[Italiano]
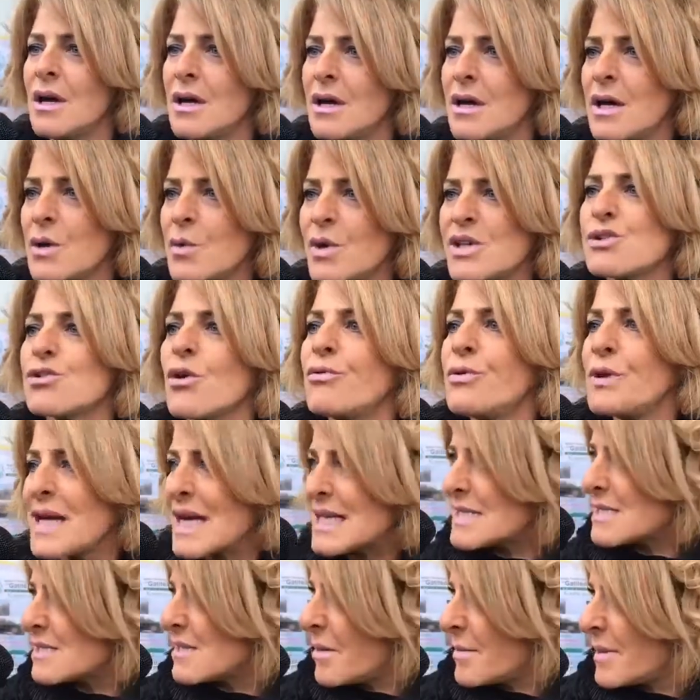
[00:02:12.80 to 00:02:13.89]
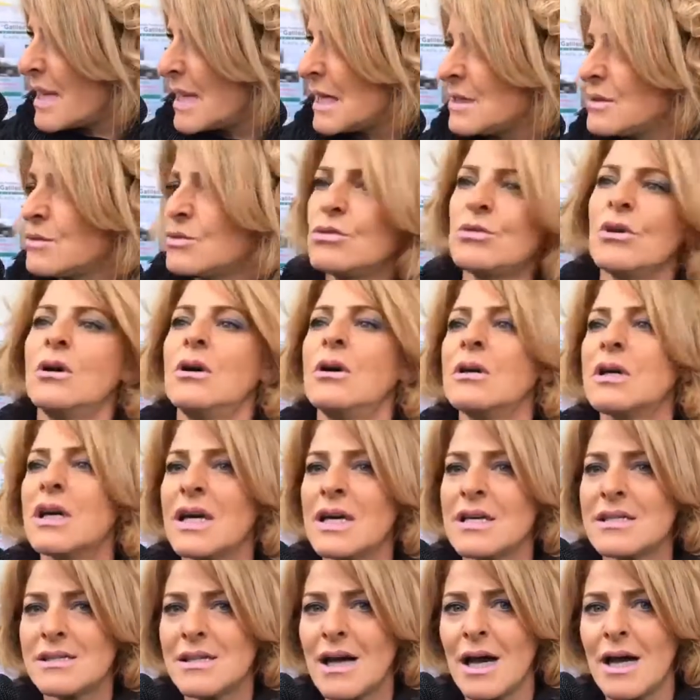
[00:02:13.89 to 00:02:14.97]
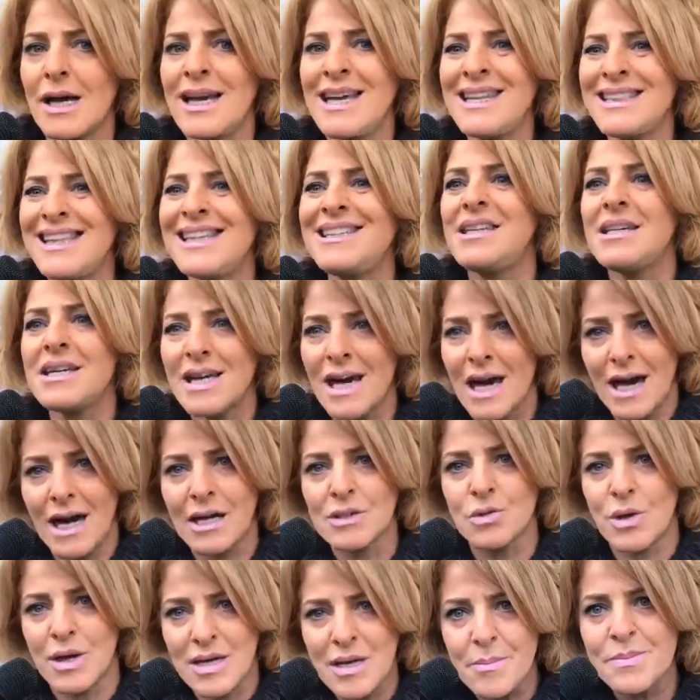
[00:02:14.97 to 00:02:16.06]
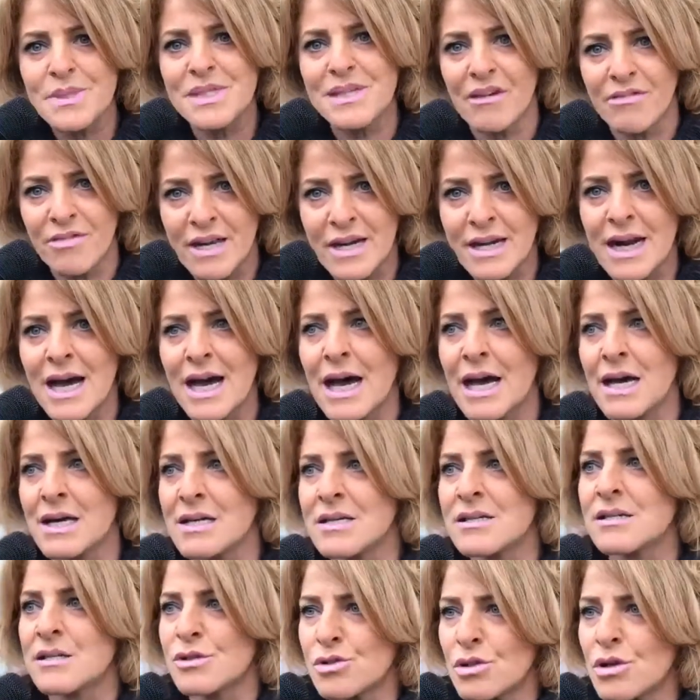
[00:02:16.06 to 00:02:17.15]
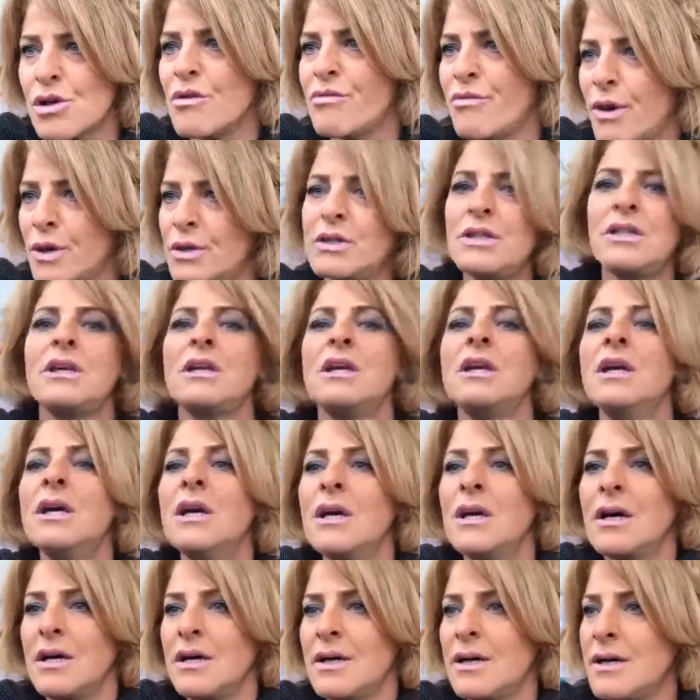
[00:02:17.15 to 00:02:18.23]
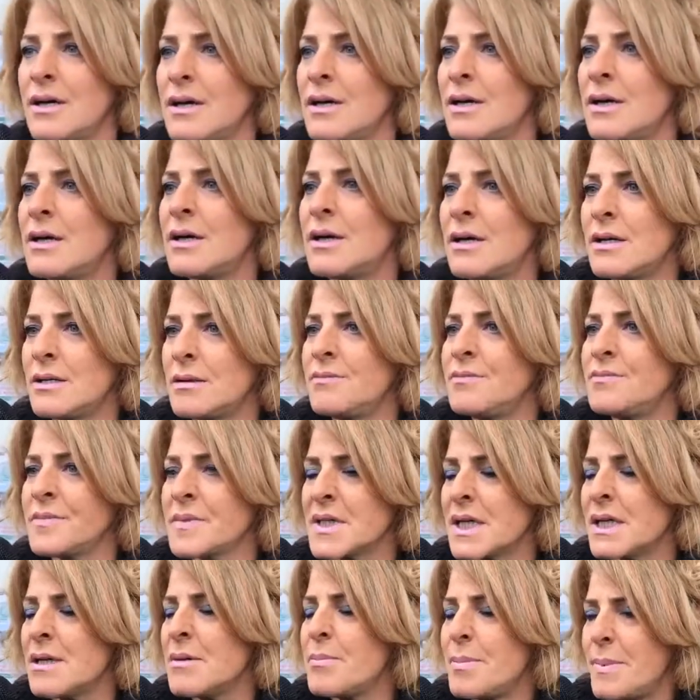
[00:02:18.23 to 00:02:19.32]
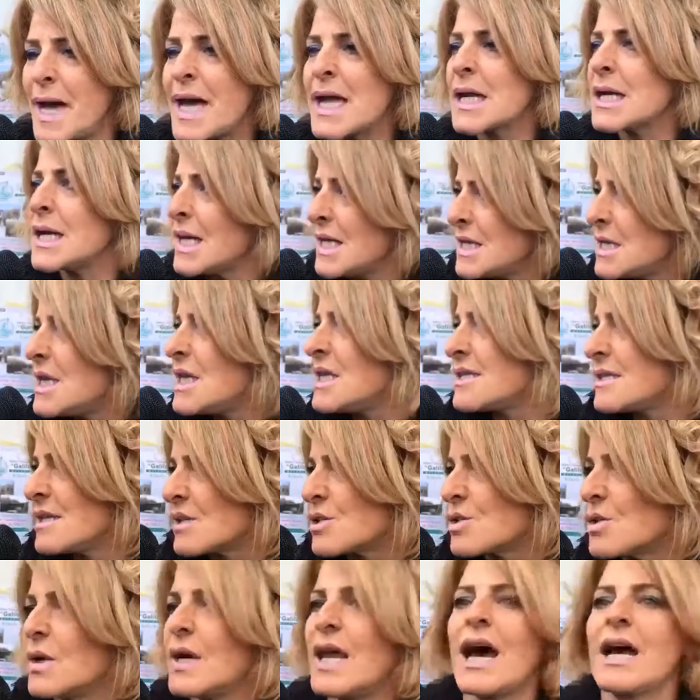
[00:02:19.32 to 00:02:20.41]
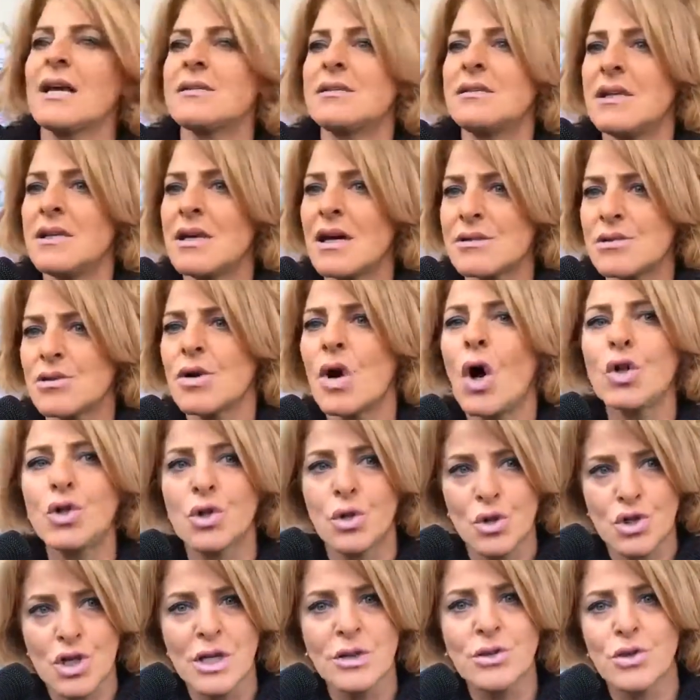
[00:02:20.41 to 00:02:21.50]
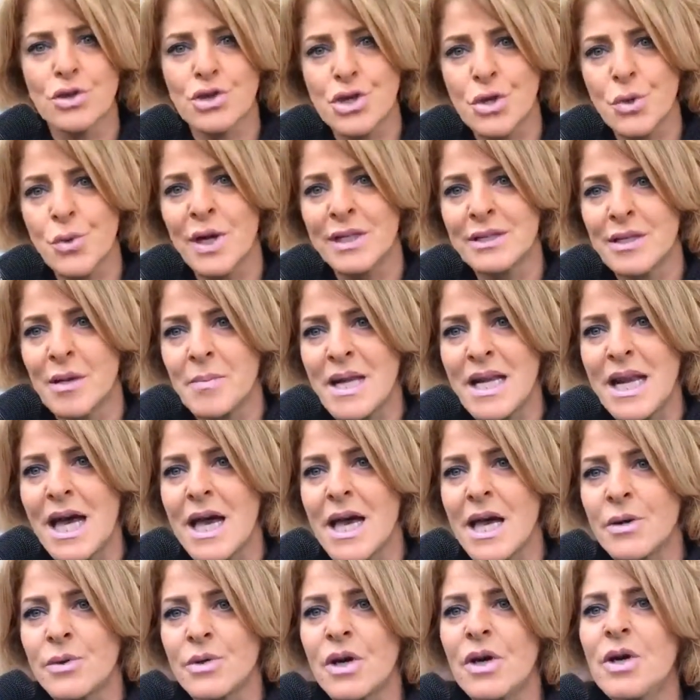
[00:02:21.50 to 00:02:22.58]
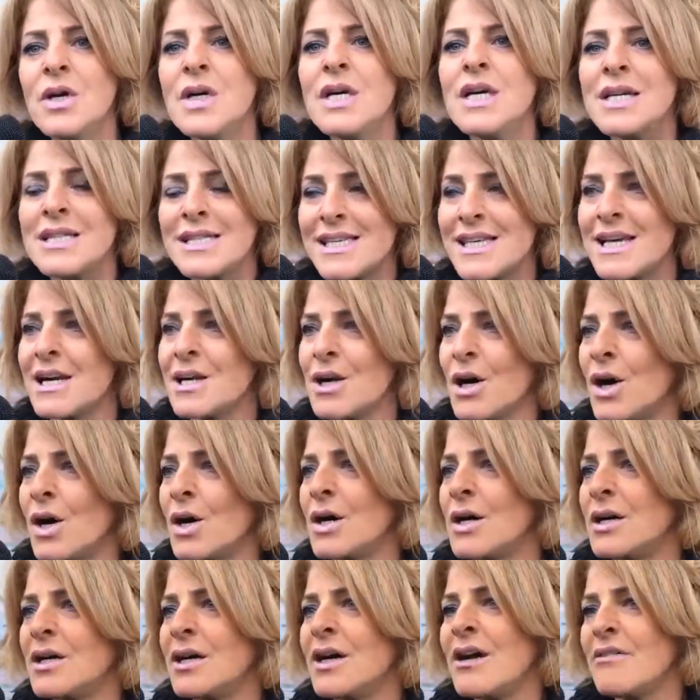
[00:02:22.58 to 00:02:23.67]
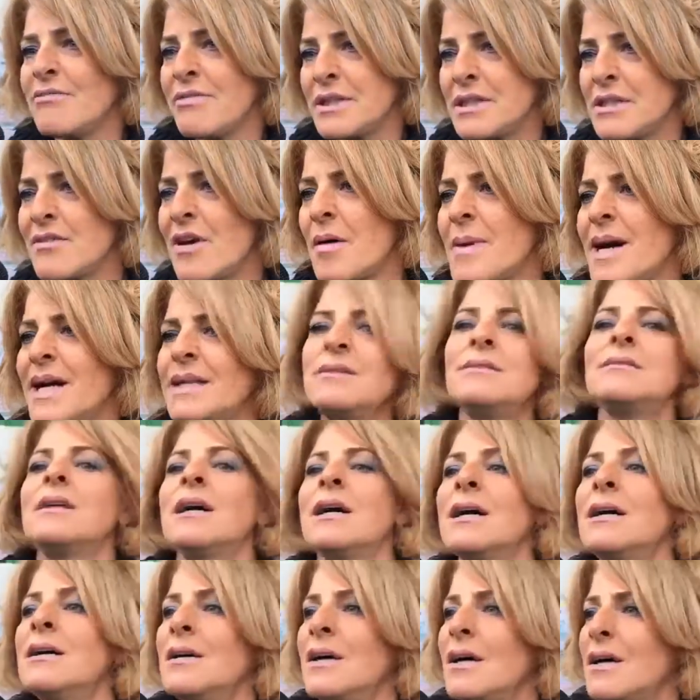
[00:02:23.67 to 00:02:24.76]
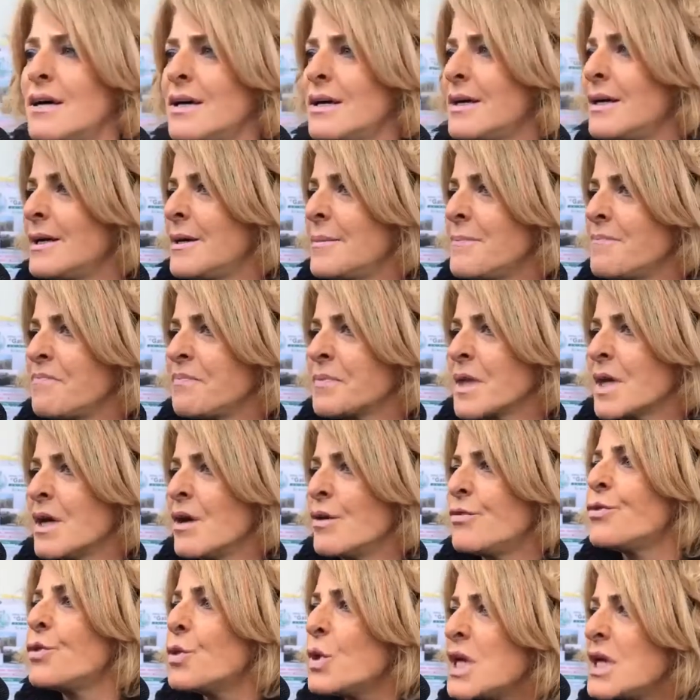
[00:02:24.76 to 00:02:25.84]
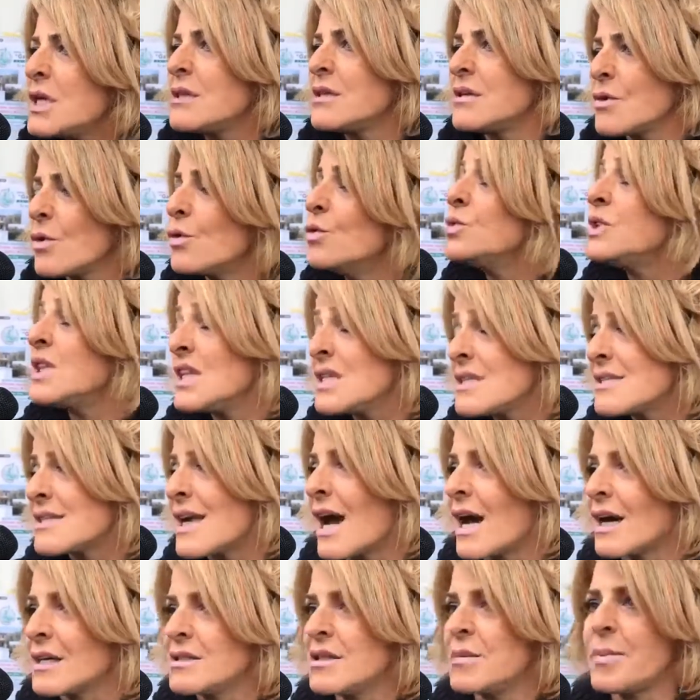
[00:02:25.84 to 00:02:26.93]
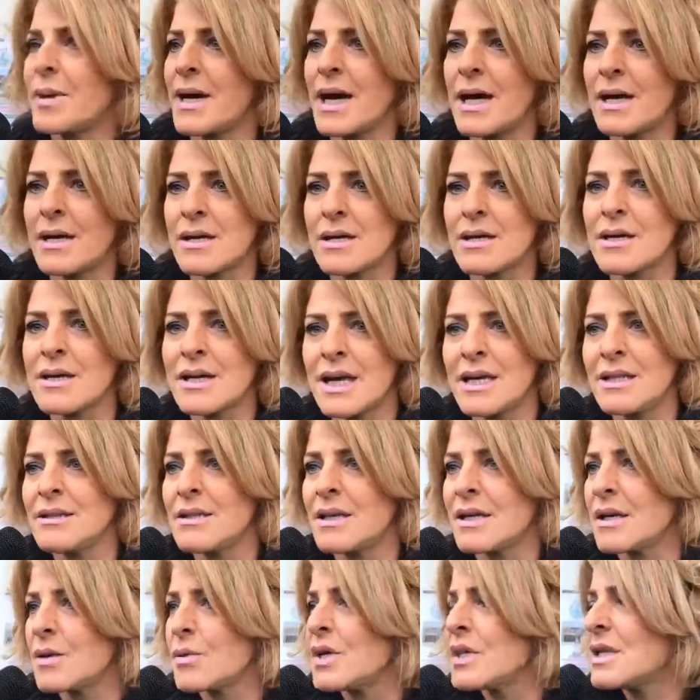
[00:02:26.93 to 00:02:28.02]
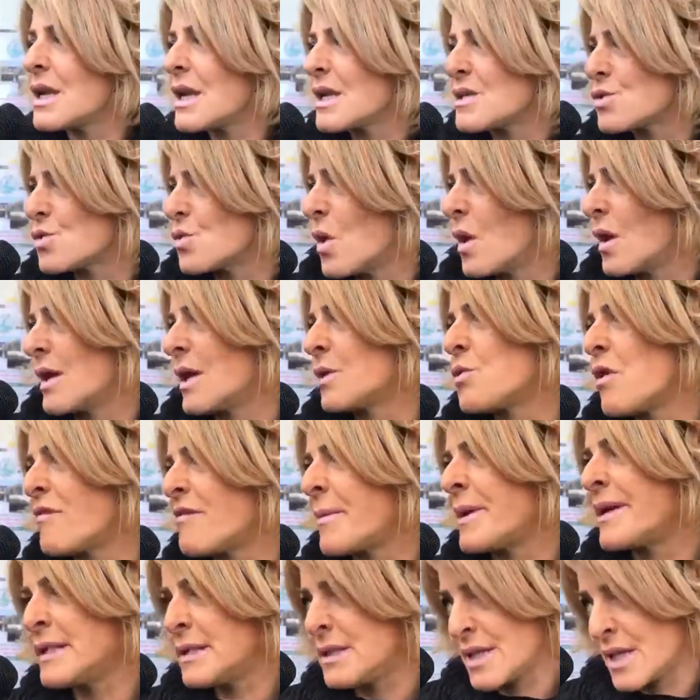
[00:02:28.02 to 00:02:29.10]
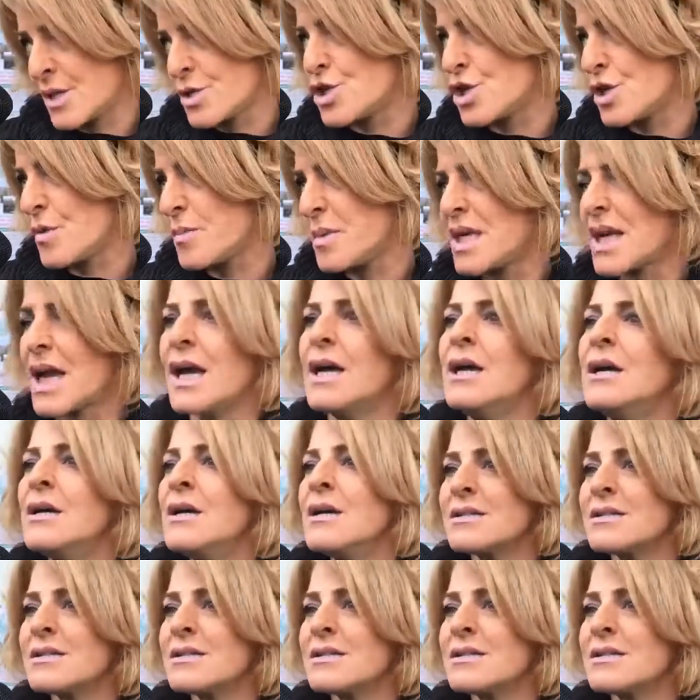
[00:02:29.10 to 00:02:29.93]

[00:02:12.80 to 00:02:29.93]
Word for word: eh, questo finanziamento che sta, è dedicato all'Ipsia Ferraris, sono fondi ehm, per l'edilizia scolastica, sono 850 mila euro, siano eh, effettivamente sicuramente ehm, fruiti, utilizzati per rendere quindi la scuola nuovamente agibile.